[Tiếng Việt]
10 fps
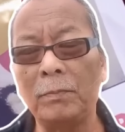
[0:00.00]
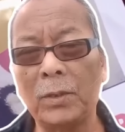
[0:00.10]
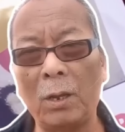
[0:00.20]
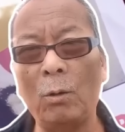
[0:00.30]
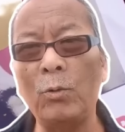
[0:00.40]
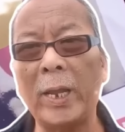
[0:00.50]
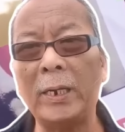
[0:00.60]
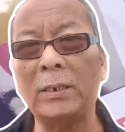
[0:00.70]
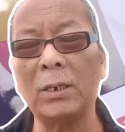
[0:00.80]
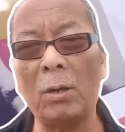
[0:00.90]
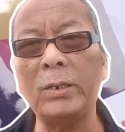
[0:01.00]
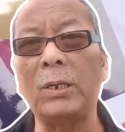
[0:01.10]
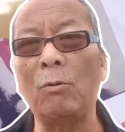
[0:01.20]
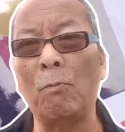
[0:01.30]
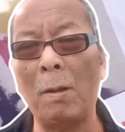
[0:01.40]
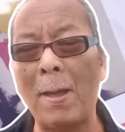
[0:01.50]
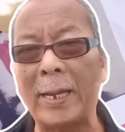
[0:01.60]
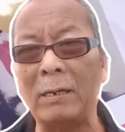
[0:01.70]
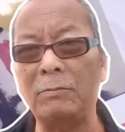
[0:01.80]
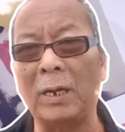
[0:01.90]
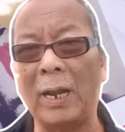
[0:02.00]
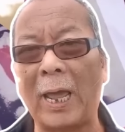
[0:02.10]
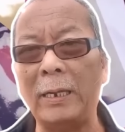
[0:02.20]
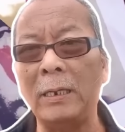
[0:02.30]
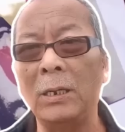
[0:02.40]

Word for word: thì Ukraine sẽ có nhiều máy bay không người lái